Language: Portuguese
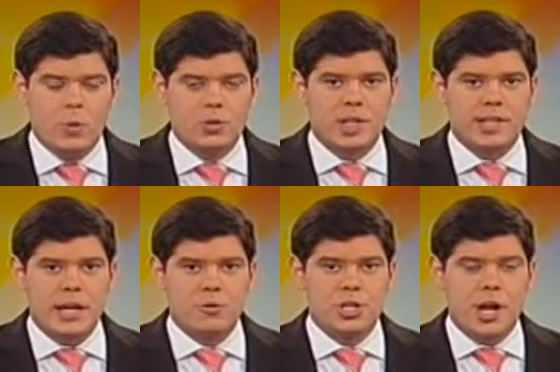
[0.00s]
O
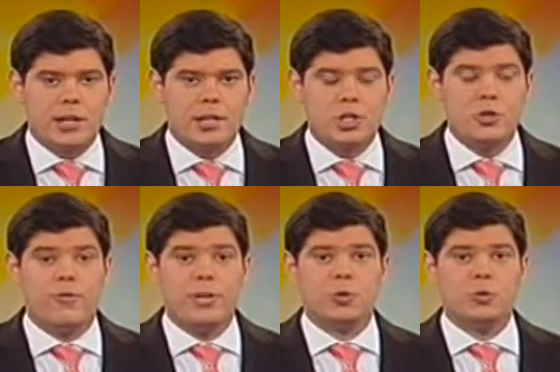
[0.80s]
secretário-geral da
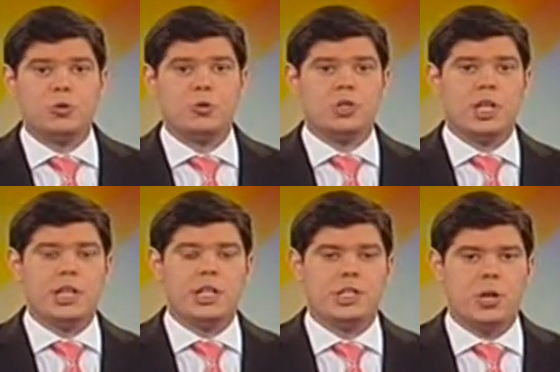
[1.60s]
Juventude
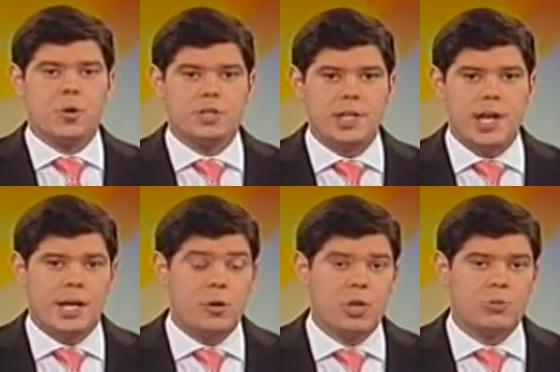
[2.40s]
Socialista
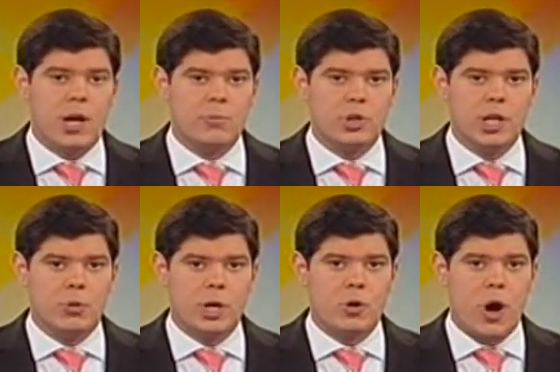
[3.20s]
considera que o atual
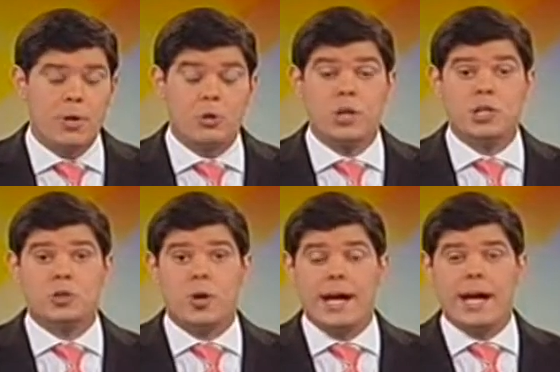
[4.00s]
modelo económico da
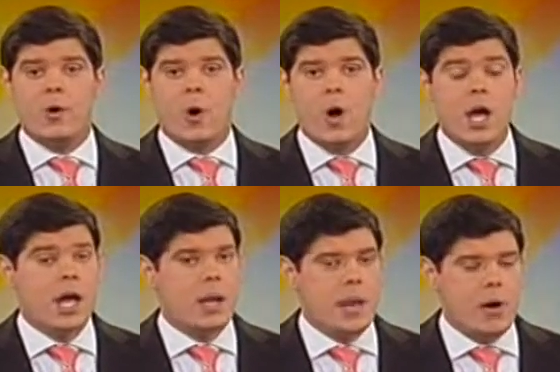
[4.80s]
zona euro
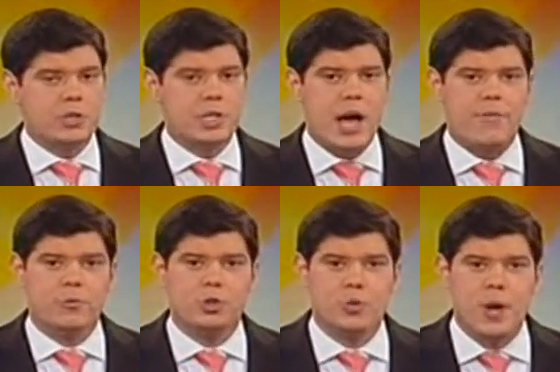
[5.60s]
não está a
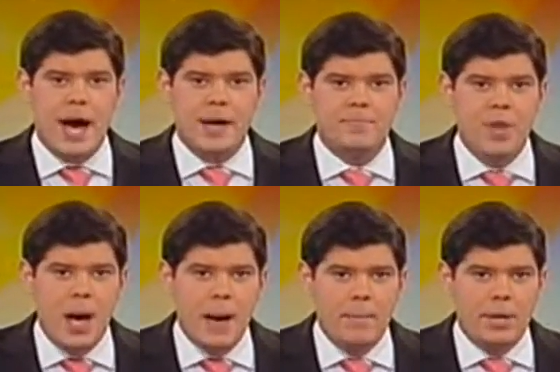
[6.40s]
funcionar.
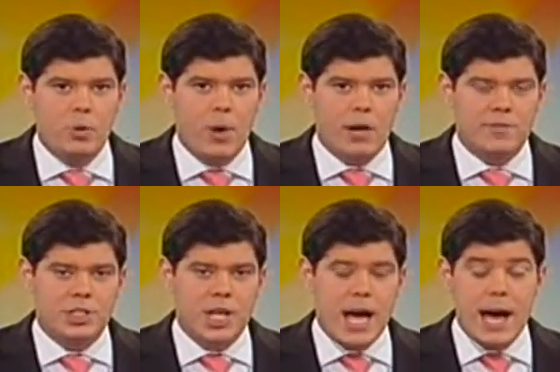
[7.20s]
Pedro Alves
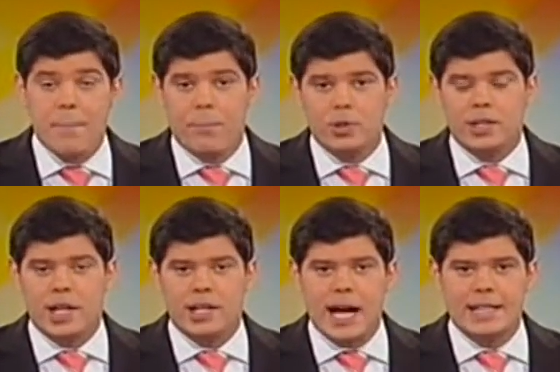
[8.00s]
está em Ponta
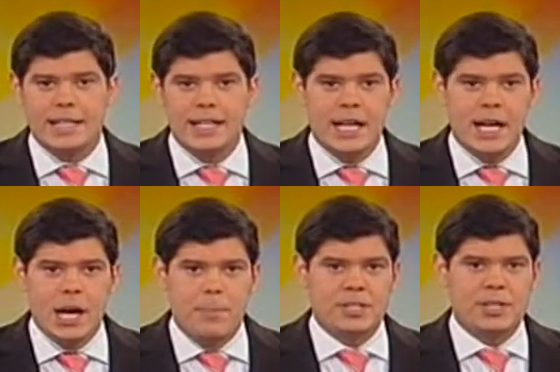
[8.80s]
Delgada
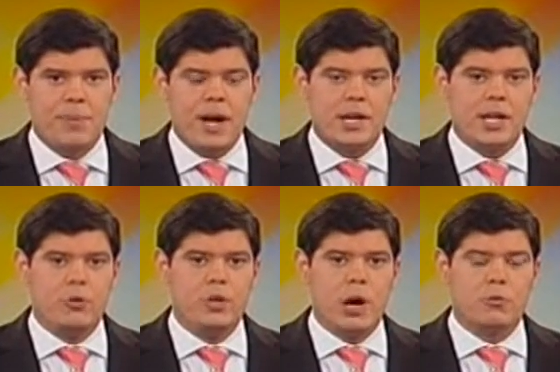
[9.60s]
a participar na
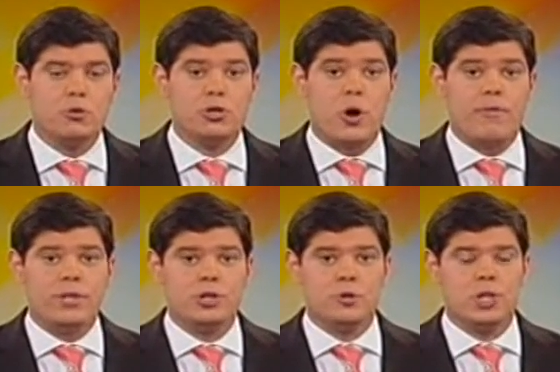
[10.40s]
reunião dos
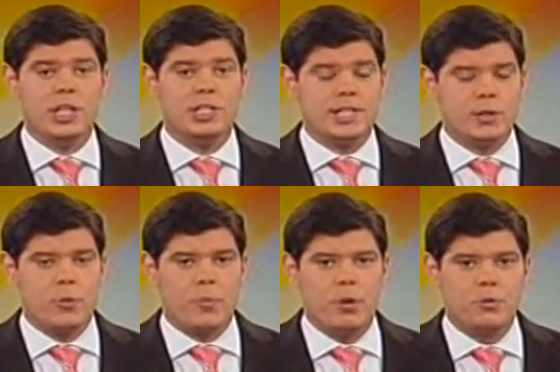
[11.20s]
jovens socialistas
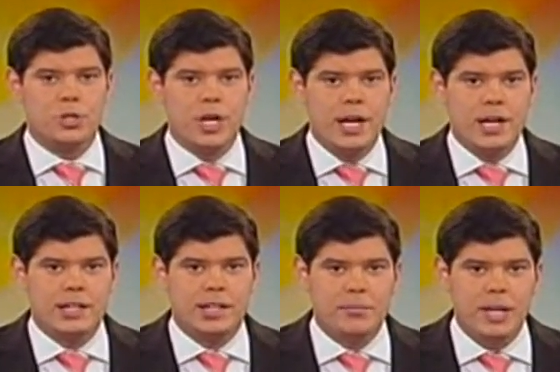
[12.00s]
europeus
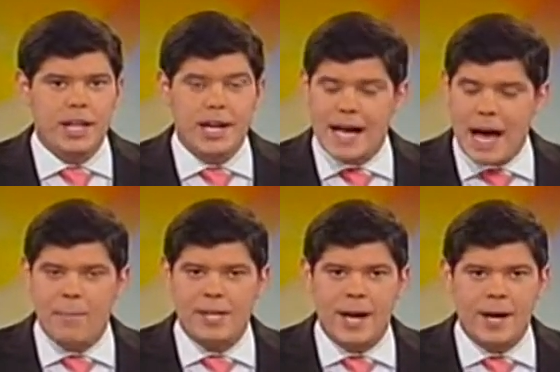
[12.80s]
que termina
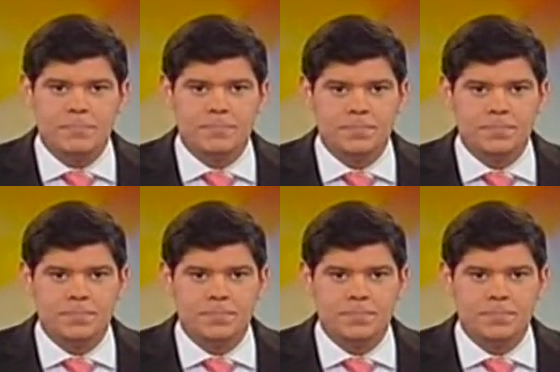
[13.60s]
amanhã.